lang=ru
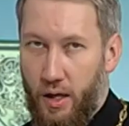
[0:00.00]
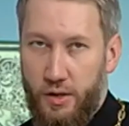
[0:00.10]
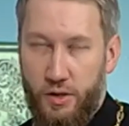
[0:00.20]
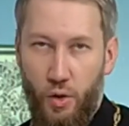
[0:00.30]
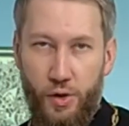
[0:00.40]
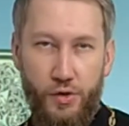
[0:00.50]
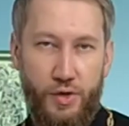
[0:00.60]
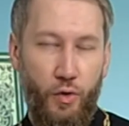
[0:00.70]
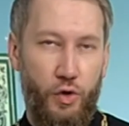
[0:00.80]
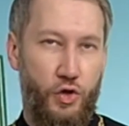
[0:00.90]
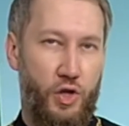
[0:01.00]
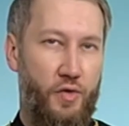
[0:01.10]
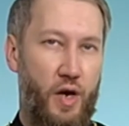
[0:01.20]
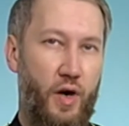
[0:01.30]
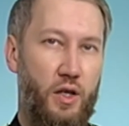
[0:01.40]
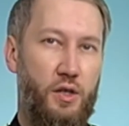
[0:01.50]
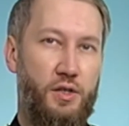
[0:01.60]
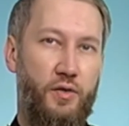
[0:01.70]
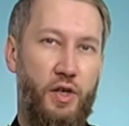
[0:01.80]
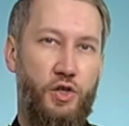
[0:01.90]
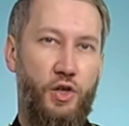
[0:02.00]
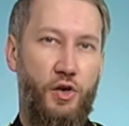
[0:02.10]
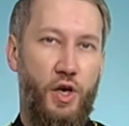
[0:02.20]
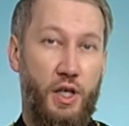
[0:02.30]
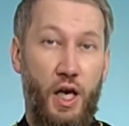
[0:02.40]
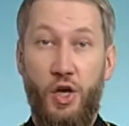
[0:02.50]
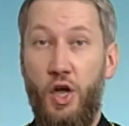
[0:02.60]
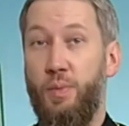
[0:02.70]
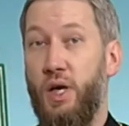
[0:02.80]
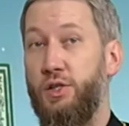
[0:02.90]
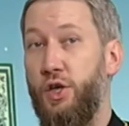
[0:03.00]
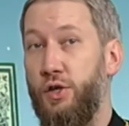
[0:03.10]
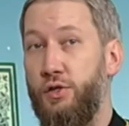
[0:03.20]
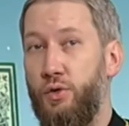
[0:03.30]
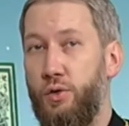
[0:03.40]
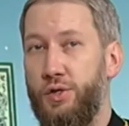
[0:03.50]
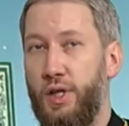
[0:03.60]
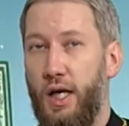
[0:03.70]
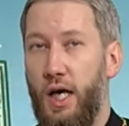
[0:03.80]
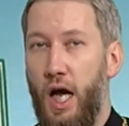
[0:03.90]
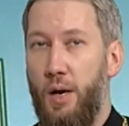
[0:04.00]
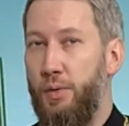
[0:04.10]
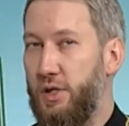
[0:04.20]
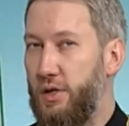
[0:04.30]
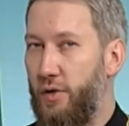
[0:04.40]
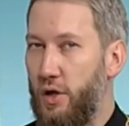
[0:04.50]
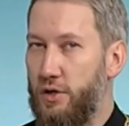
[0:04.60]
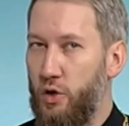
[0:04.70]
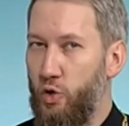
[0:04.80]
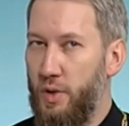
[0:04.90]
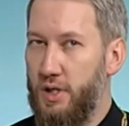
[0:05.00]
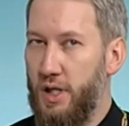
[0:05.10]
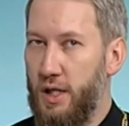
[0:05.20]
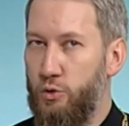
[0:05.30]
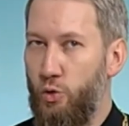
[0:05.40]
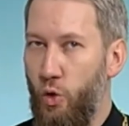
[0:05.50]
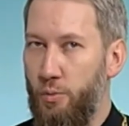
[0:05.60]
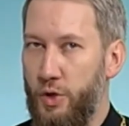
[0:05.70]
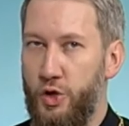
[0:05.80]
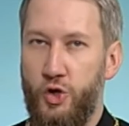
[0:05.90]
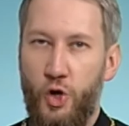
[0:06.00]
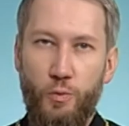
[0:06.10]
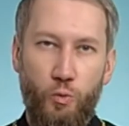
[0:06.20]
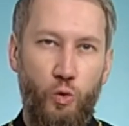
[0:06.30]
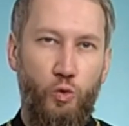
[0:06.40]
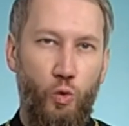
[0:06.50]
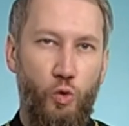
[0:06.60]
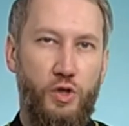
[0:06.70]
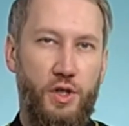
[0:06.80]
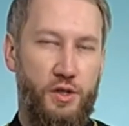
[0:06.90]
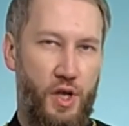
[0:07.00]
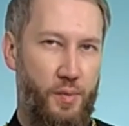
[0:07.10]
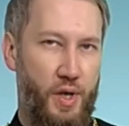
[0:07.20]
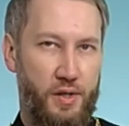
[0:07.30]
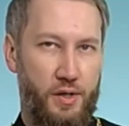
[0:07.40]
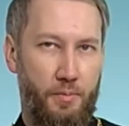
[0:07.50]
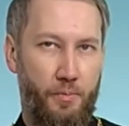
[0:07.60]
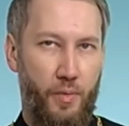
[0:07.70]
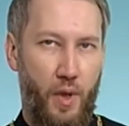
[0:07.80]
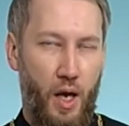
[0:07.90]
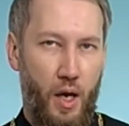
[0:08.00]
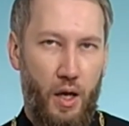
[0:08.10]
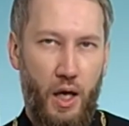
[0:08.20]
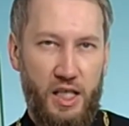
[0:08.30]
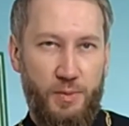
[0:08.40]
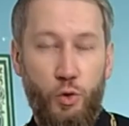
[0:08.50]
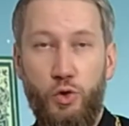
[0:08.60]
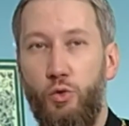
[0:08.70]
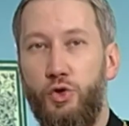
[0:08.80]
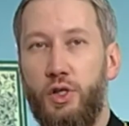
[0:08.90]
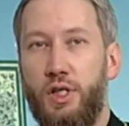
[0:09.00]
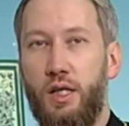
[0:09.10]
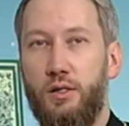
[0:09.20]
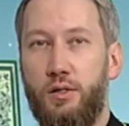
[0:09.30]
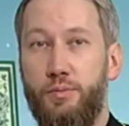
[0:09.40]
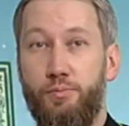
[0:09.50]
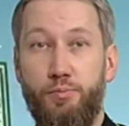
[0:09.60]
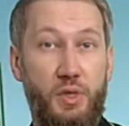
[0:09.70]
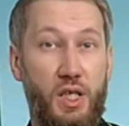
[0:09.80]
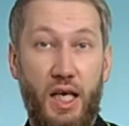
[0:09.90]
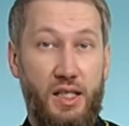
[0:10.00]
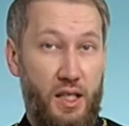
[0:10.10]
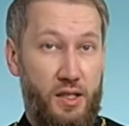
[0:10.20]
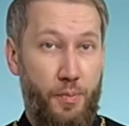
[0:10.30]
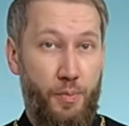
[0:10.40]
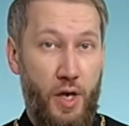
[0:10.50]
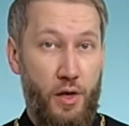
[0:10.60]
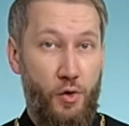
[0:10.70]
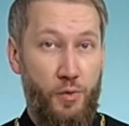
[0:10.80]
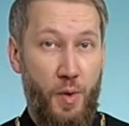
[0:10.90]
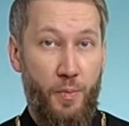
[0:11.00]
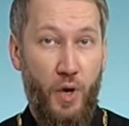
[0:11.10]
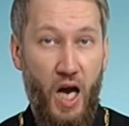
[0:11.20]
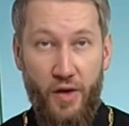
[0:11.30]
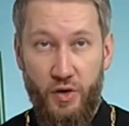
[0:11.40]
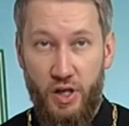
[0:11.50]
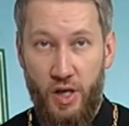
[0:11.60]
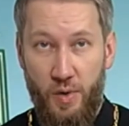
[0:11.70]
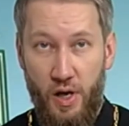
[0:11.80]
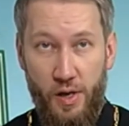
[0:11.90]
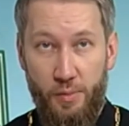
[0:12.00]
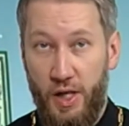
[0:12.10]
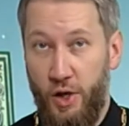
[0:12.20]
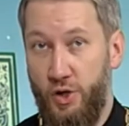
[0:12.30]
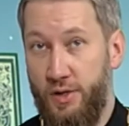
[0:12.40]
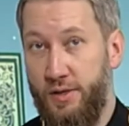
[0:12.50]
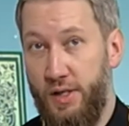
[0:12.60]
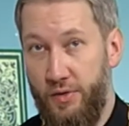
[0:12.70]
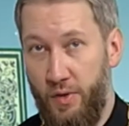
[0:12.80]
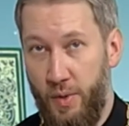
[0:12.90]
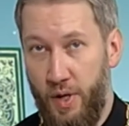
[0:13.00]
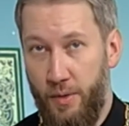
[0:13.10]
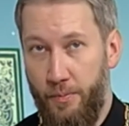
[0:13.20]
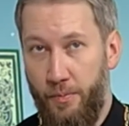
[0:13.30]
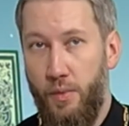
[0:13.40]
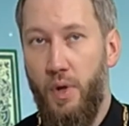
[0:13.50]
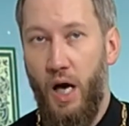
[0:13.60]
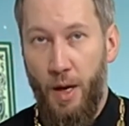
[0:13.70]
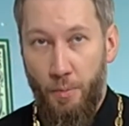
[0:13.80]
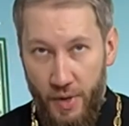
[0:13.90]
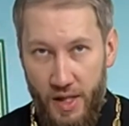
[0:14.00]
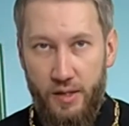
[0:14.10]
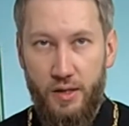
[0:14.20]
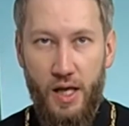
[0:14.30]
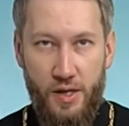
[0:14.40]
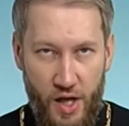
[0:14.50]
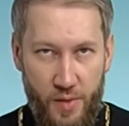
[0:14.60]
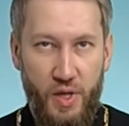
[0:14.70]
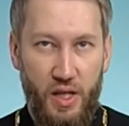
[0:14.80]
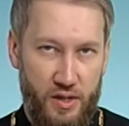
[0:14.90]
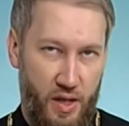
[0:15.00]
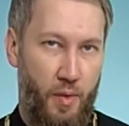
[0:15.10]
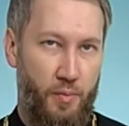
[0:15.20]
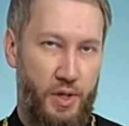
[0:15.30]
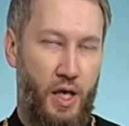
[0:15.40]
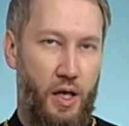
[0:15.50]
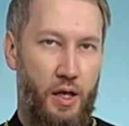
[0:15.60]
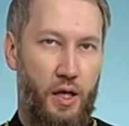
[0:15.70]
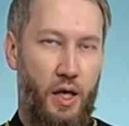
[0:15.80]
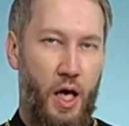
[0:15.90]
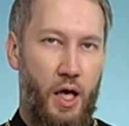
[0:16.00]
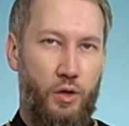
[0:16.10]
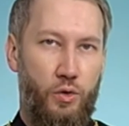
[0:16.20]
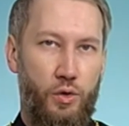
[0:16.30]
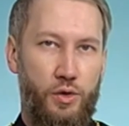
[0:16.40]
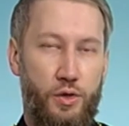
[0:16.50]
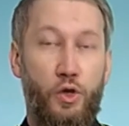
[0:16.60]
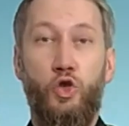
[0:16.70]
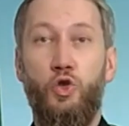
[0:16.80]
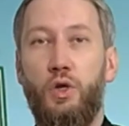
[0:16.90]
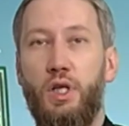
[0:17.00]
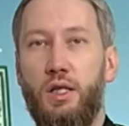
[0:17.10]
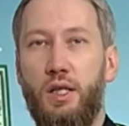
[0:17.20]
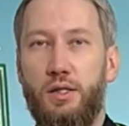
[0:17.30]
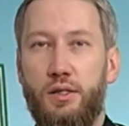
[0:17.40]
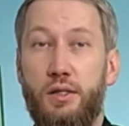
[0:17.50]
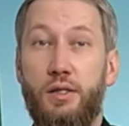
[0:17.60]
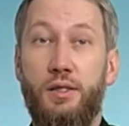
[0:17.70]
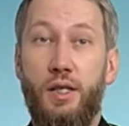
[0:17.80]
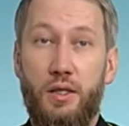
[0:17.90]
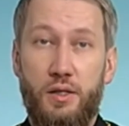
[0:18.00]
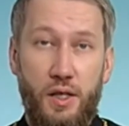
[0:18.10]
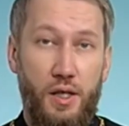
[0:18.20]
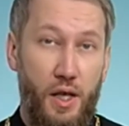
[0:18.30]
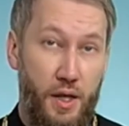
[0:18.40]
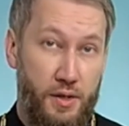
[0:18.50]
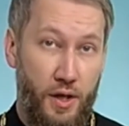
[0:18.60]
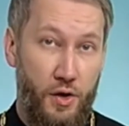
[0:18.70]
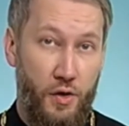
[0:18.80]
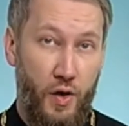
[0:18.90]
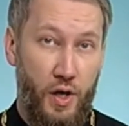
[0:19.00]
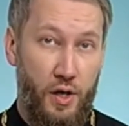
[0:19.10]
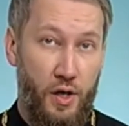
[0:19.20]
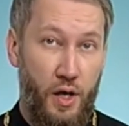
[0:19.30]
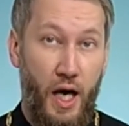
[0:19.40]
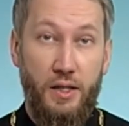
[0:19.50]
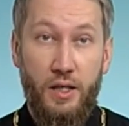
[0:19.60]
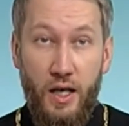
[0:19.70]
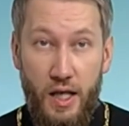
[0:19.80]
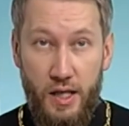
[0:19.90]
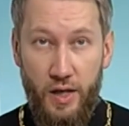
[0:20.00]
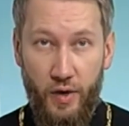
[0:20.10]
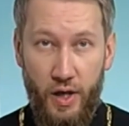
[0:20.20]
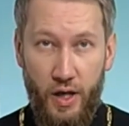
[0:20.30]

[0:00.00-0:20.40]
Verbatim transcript: Строки сегодняшнего евангельского чтения, дорогие братья и сестры, призывают задуматься о том, к чему нужно стремиться. Господь учит нас не казаться перед людьми праведными или благочестивыми, а быть такими на самом деле – то есть ждет от нас сердце искреннего и открытого,